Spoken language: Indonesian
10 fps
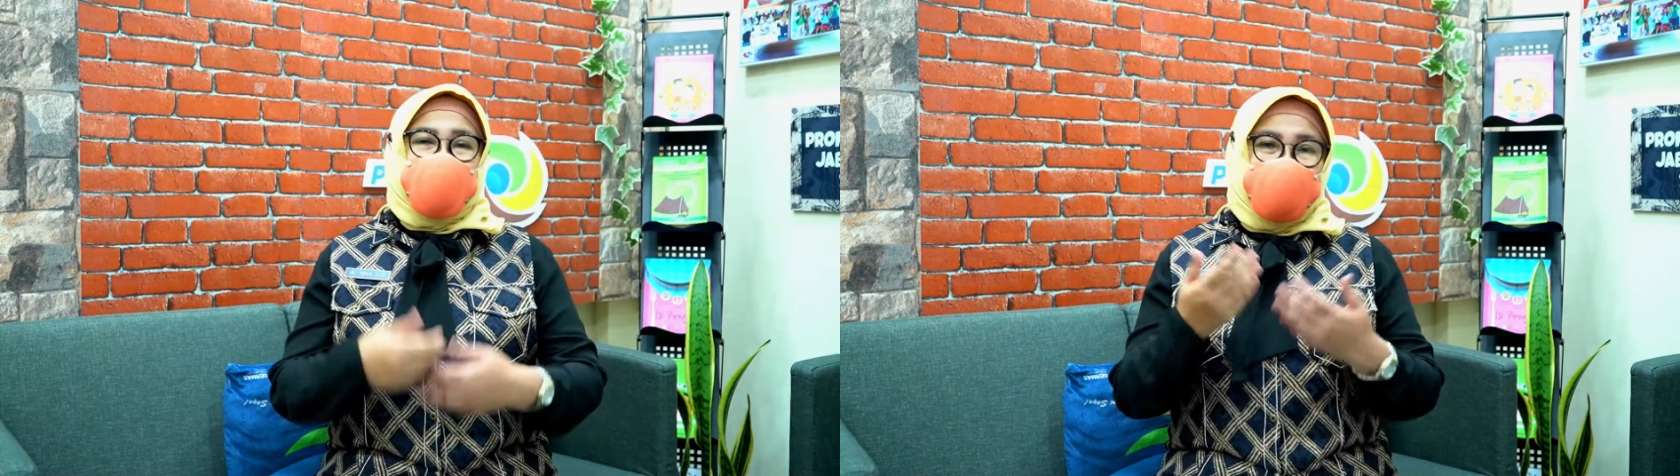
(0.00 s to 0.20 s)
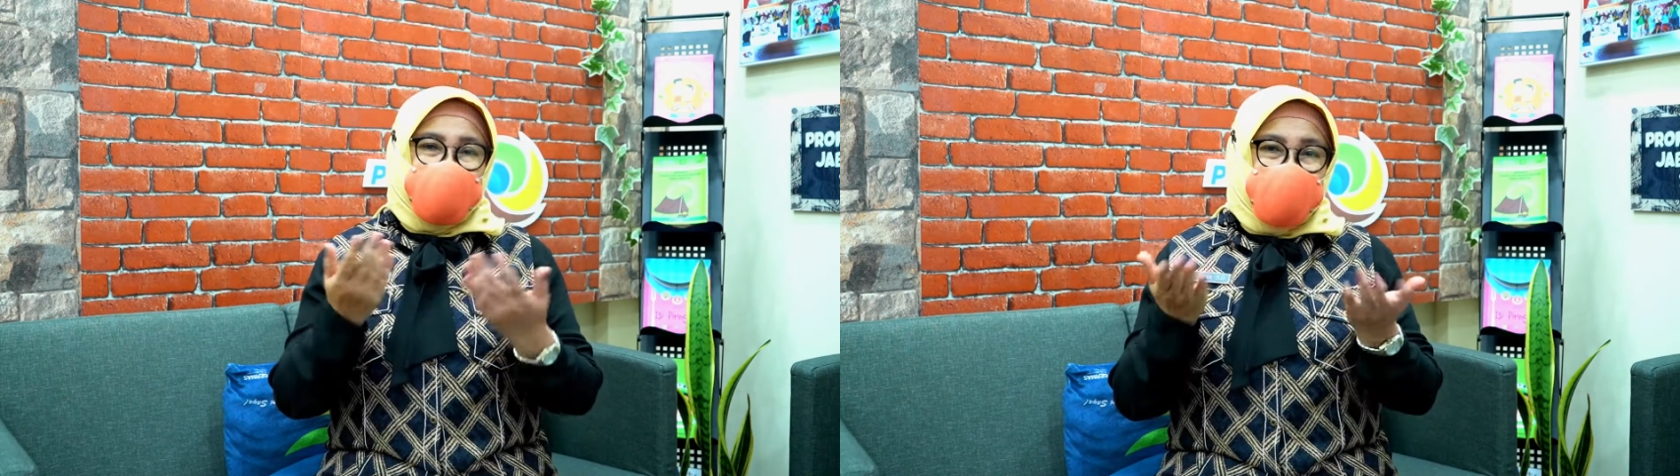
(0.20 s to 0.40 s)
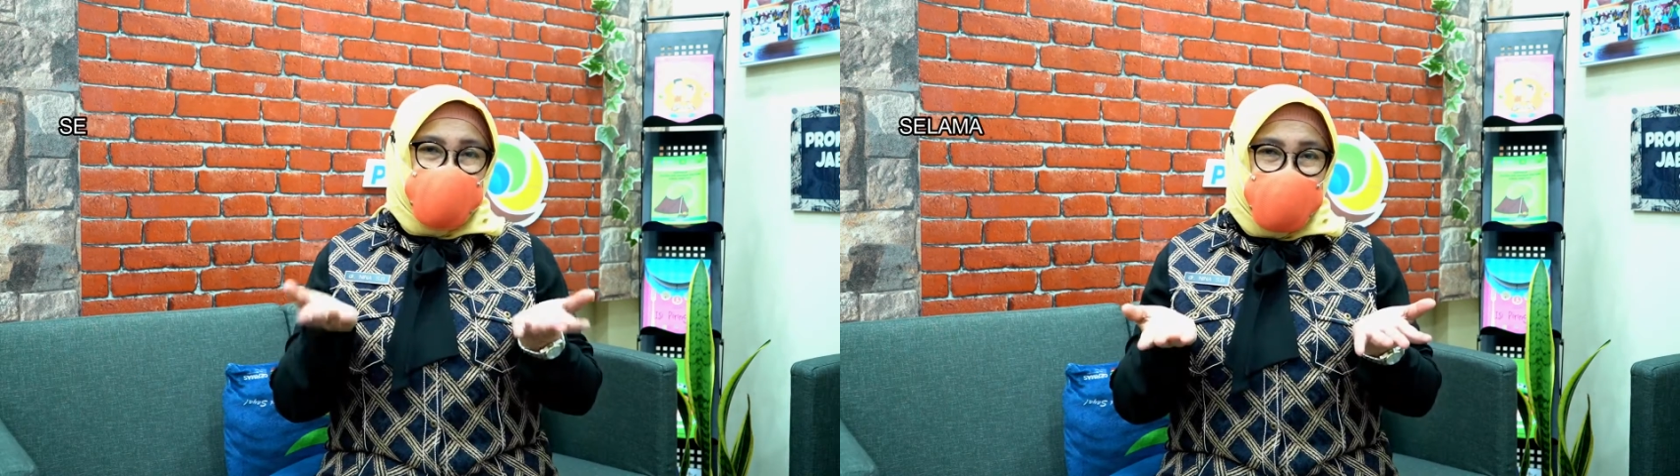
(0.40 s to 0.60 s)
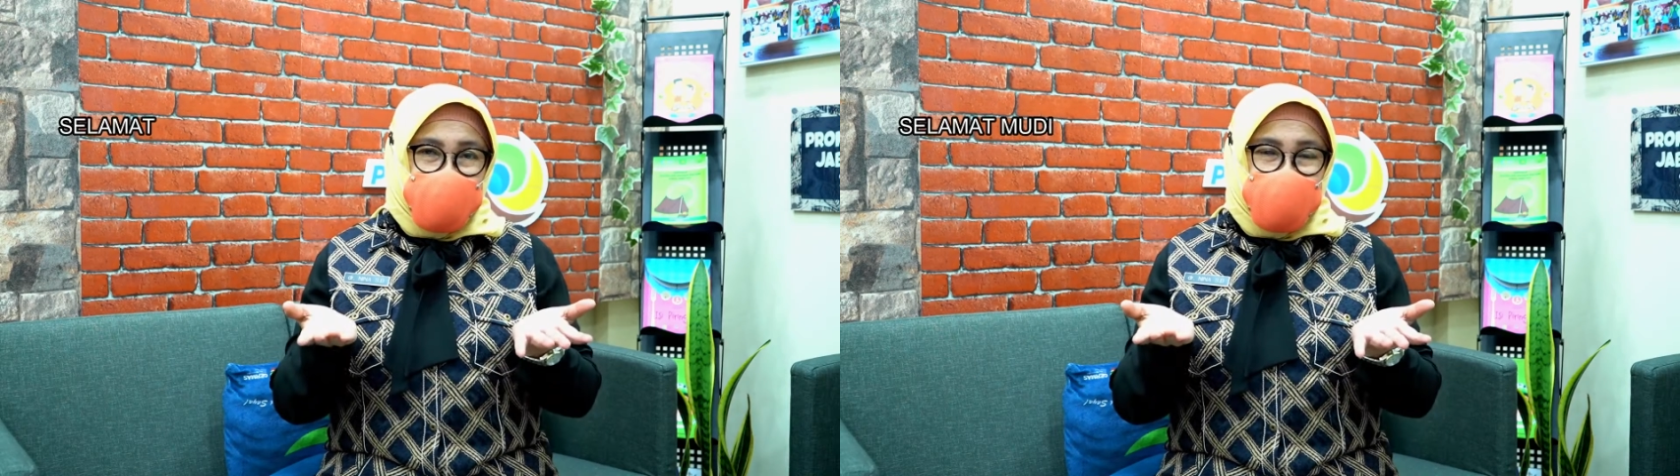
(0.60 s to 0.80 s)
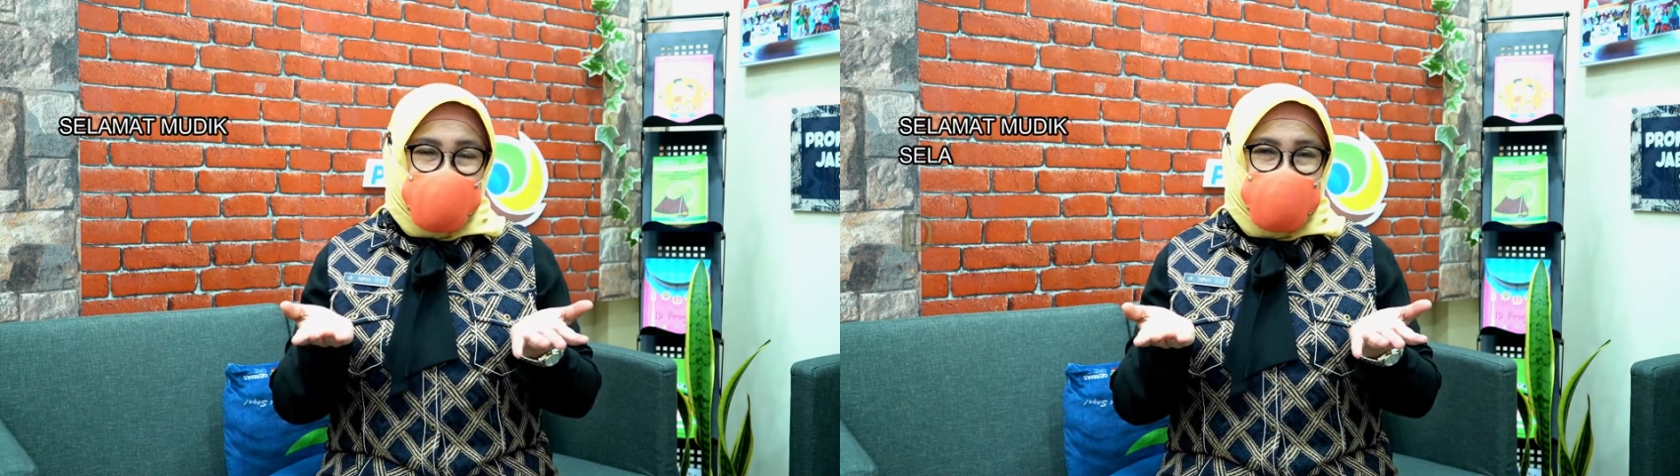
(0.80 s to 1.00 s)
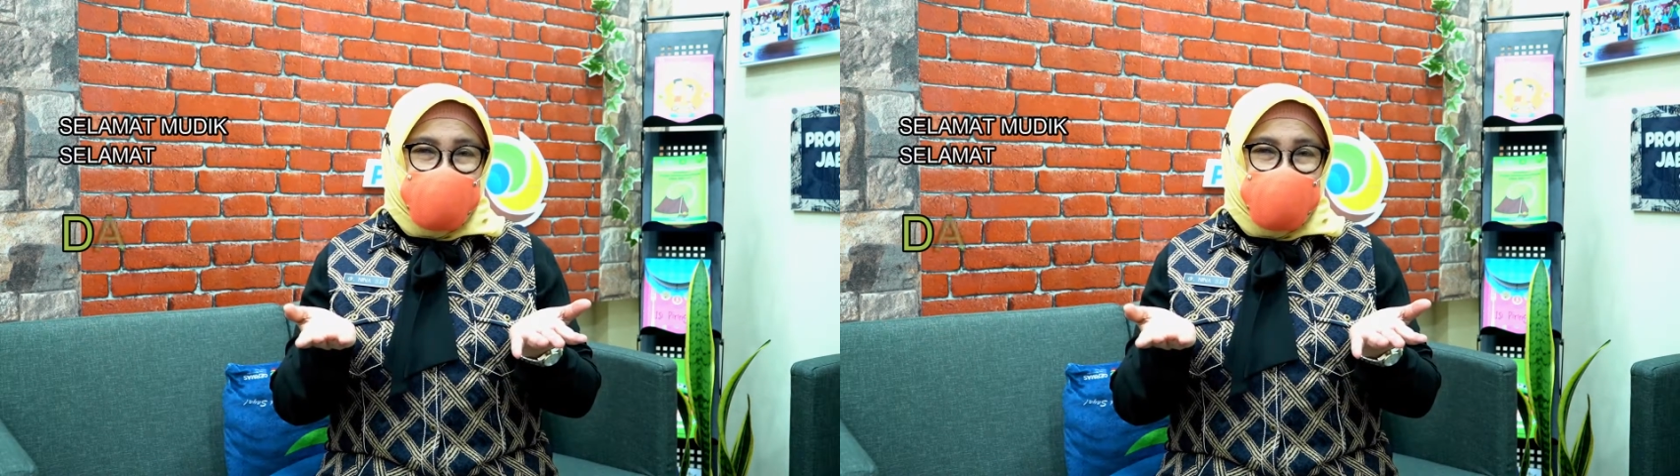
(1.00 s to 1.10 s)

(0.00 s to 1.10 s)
Selamat mudik,